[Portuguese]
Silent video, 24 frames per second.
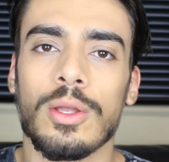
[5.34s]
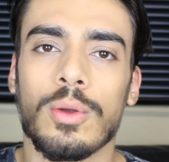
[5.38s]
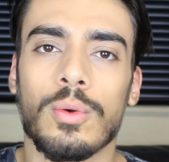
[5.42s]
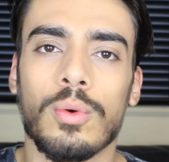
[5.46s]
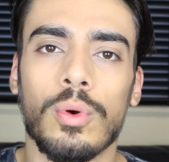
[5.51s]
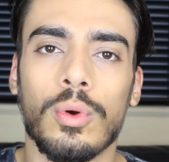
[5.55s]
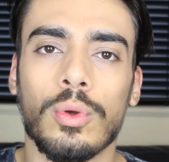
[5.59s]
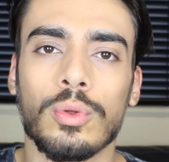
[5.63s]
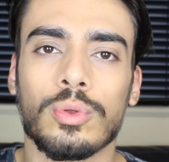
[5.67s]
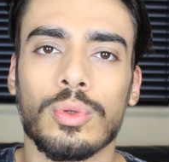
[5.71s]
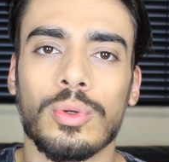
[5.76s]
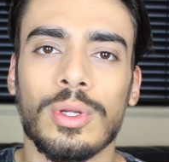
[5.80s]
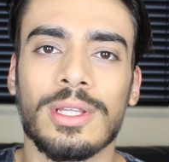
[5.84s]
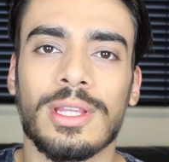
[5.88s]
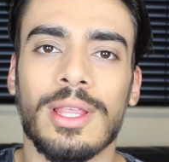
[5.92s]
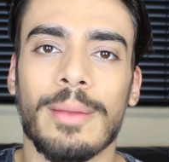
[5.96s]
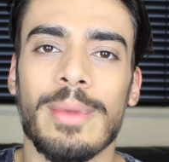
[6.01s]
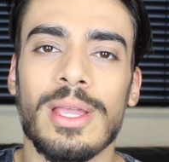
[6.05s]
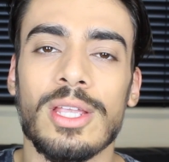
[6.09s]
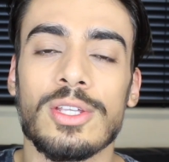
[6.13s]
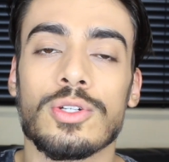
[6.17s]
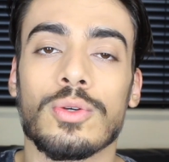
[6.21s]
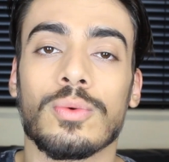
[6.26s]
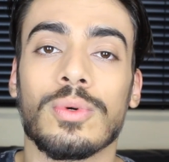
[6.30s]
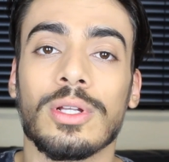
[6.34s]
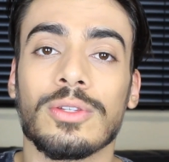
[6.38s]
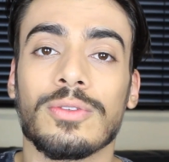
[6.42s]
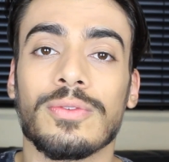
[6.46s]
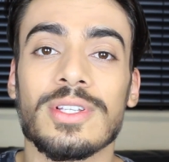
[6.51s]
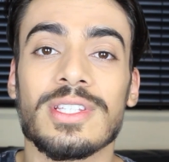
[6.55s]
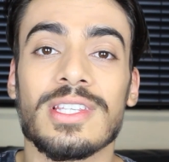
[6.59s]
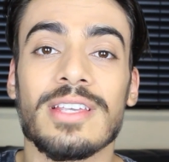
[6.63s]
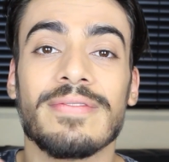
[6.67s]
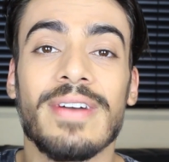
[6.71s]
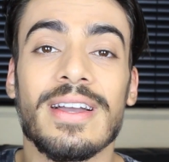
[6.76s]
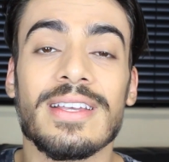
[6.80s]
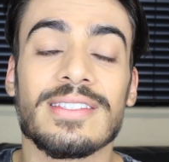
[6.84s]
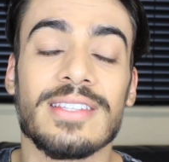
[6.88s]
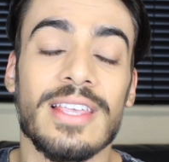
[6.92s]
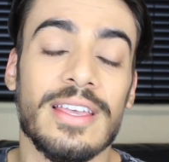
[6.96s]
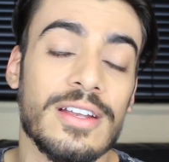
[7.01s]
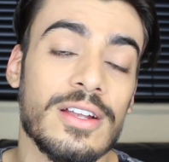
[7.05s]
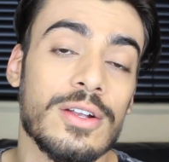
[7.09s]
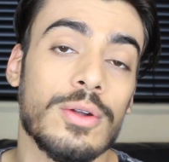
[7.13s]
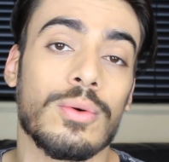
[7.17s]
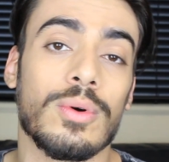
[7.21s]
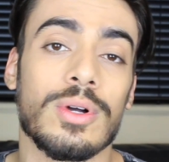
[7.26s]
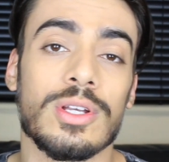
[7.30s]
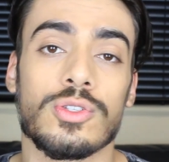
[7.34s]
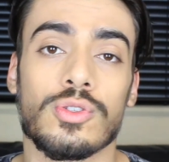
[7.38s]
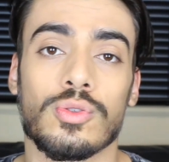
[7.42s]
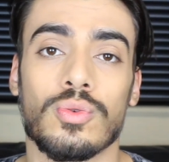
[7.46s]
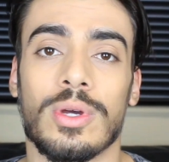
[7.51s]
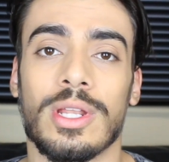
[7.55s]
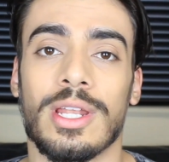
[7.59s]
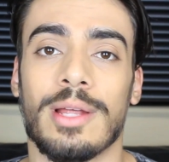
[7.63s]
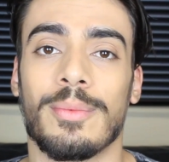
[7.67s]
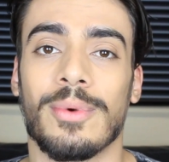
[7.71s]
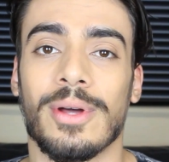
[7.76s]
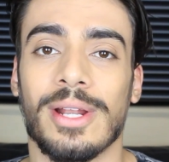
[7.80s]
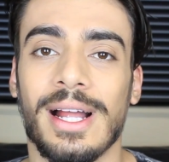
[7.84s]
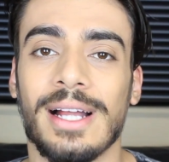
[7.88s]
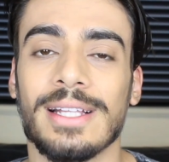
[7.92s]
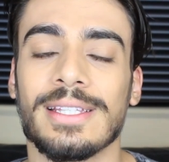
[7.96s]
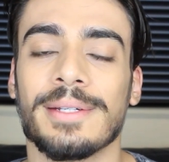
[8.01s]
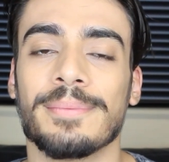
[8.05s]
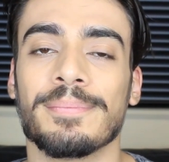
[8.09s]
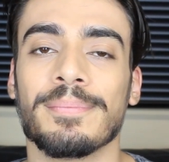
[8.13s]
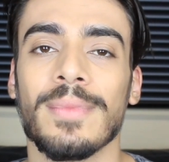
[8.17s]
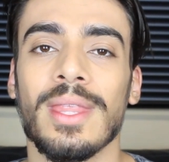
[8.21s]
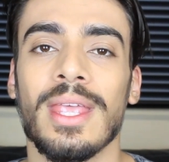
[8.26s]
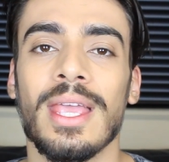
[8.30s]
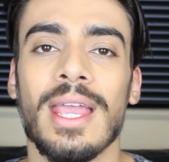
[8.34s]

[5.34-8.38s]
encontro e também de quando você vai sair com a sua namorada?